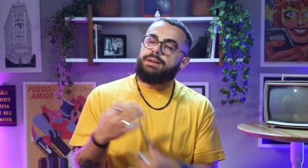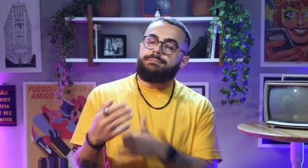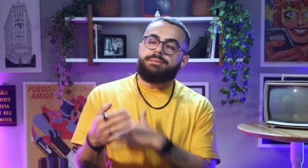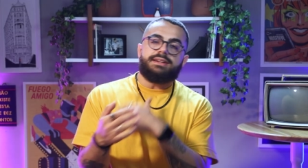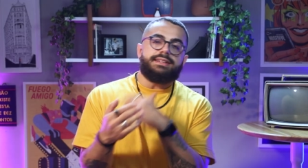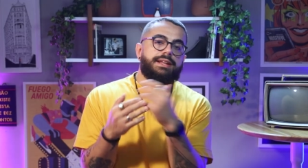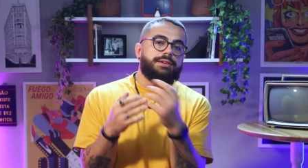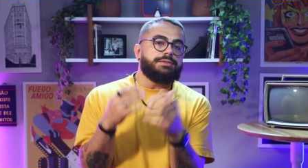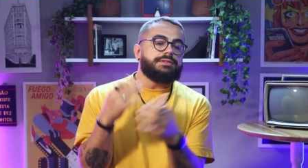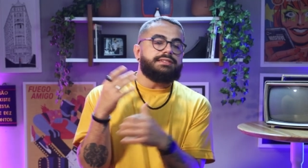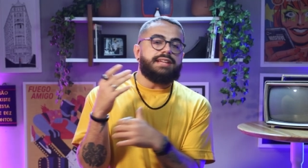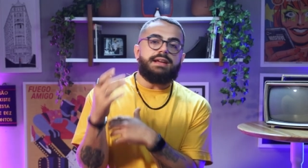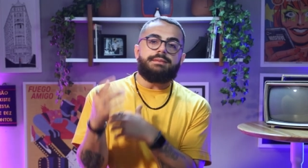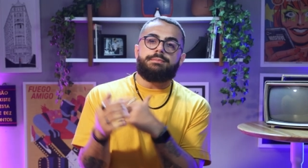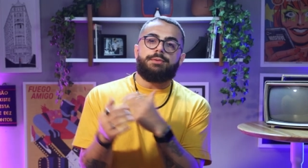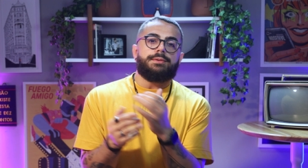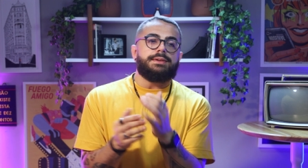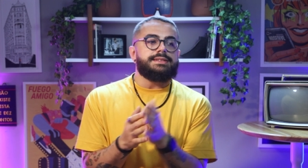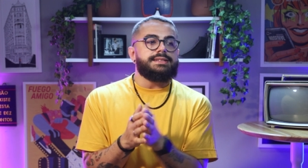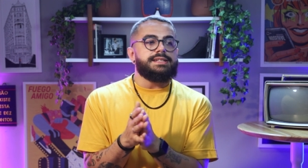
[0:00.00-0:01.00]
fica perdendo
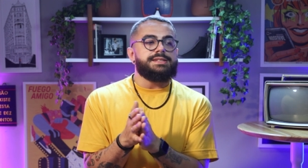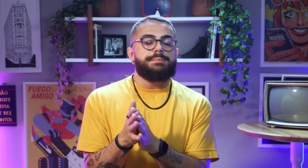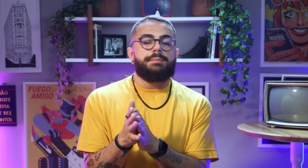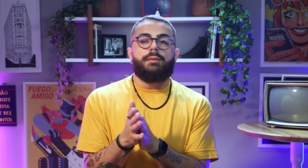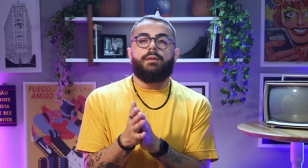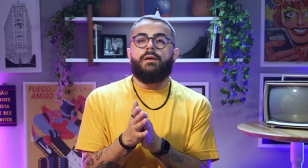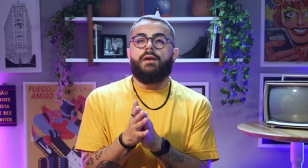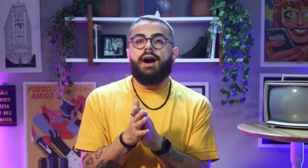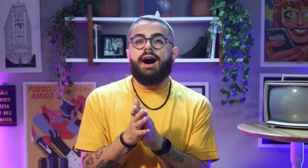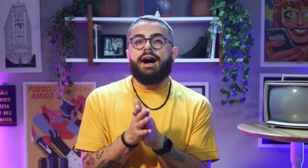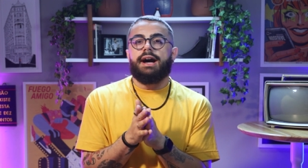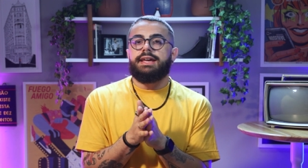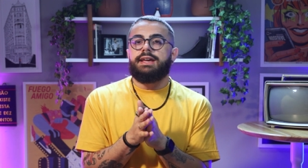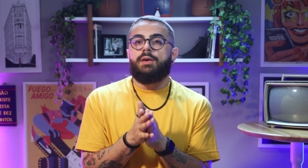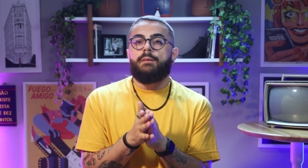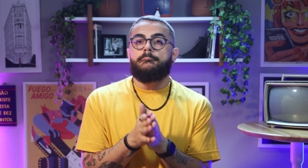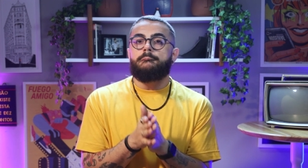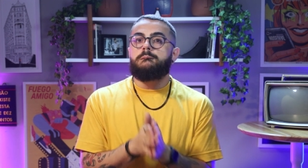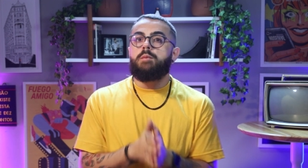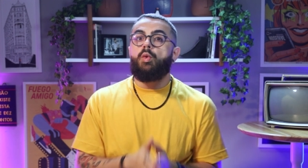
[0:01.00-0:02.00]
tempo com essas porra e
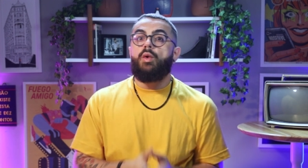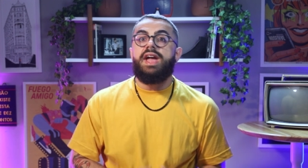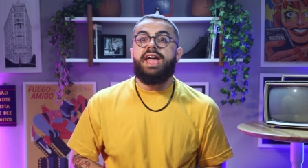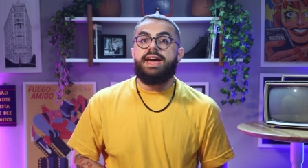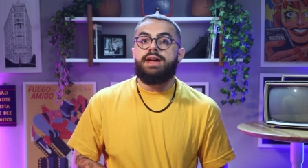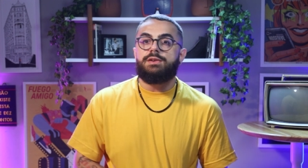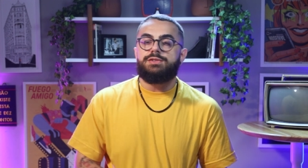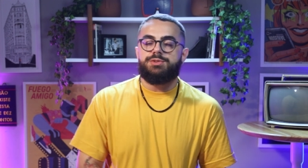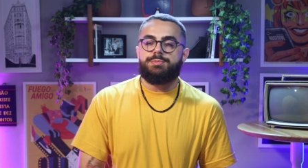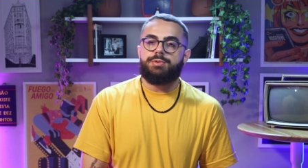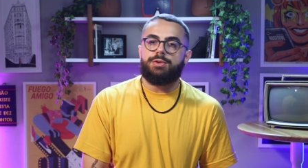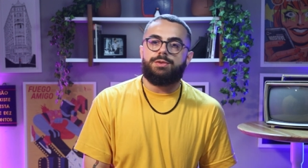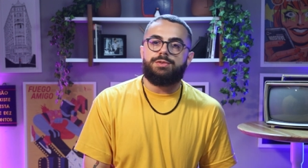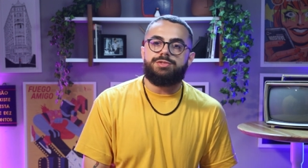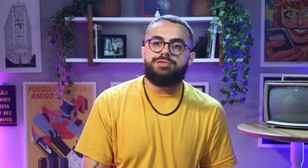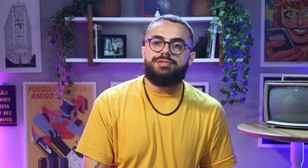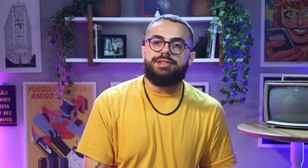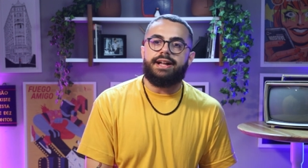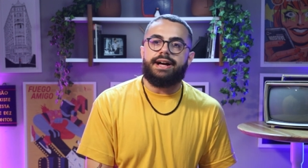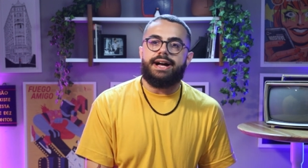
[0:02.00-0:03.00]
é um bueiro de
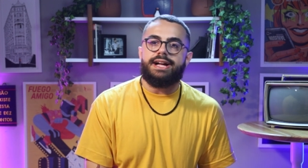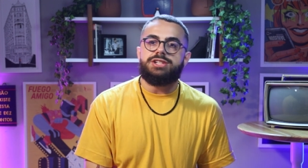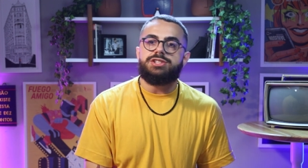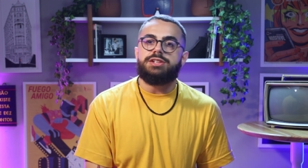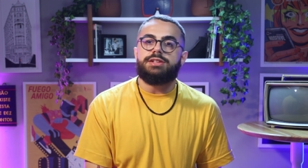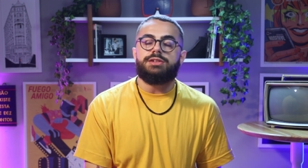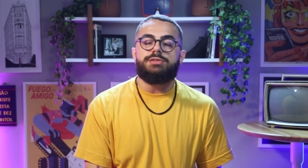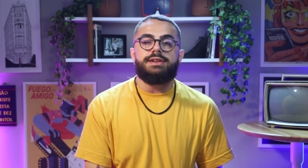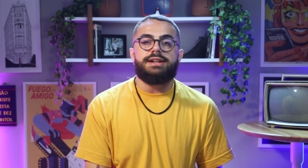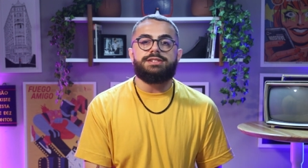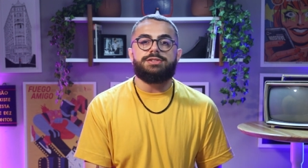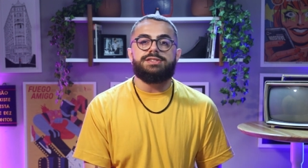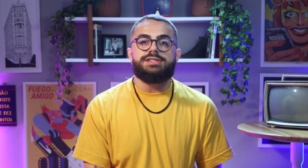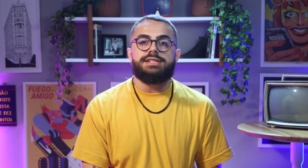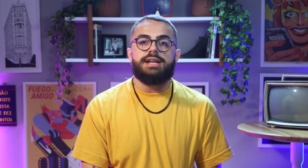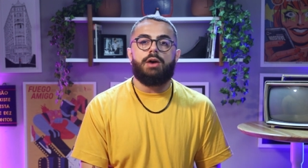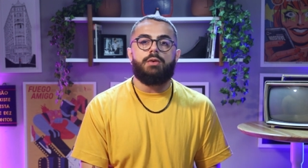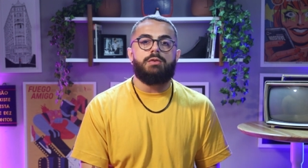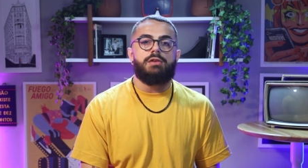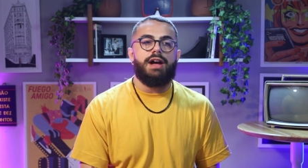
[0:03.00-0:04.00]
produtividade. Então rede
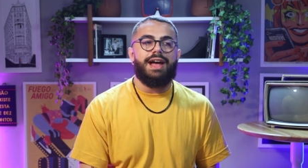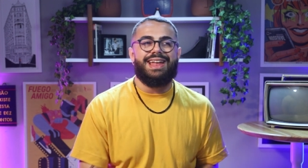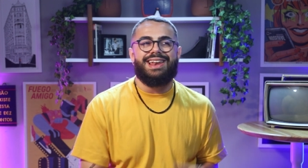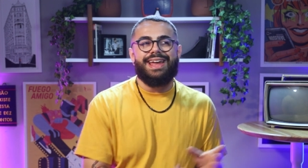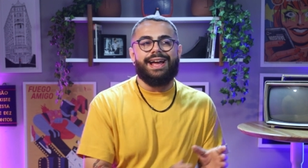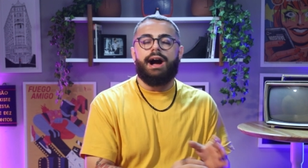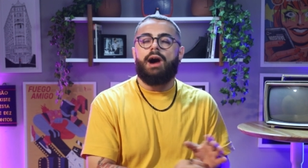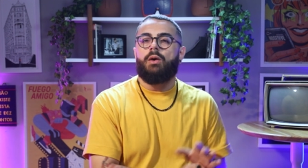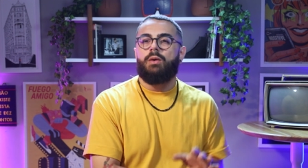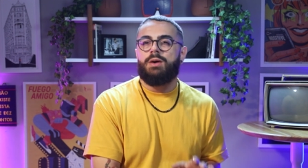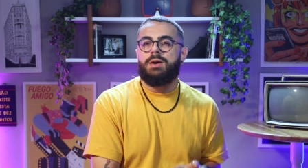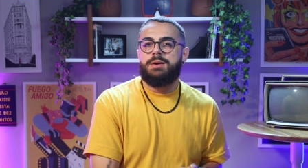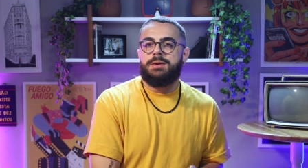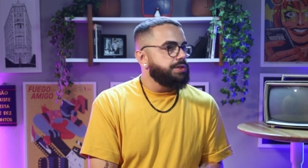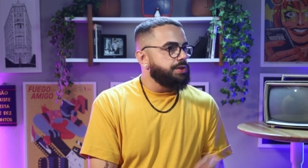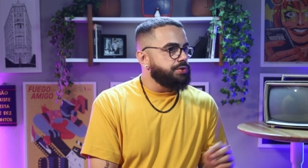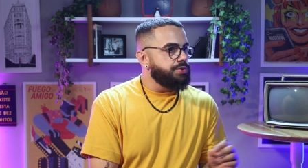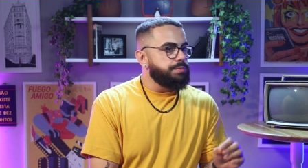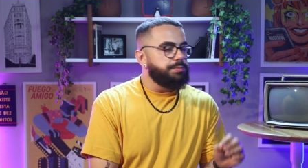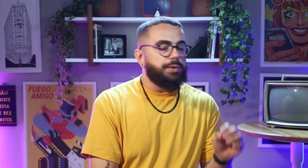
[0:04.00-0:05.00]
social é legal.
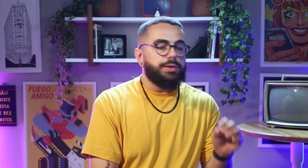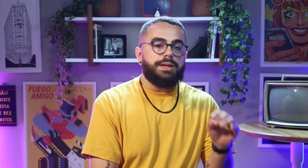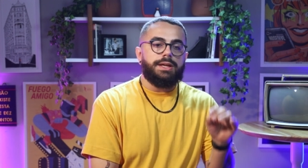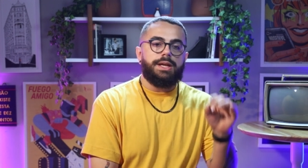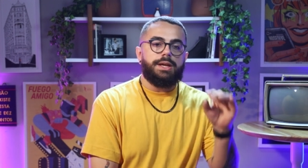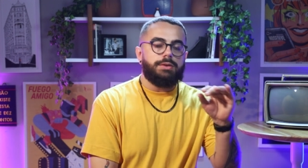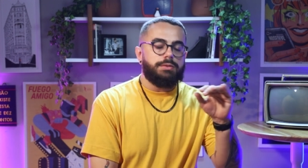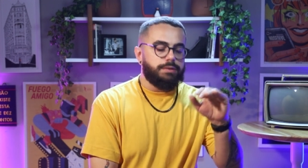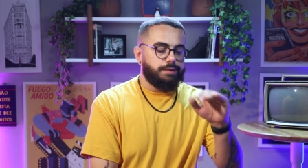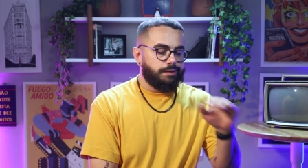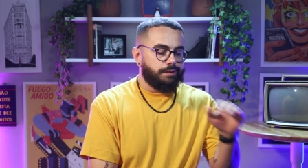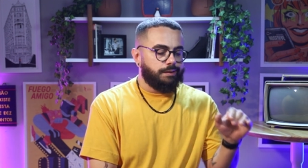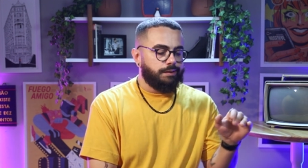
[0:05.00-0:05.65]
Você usa um pouquinho,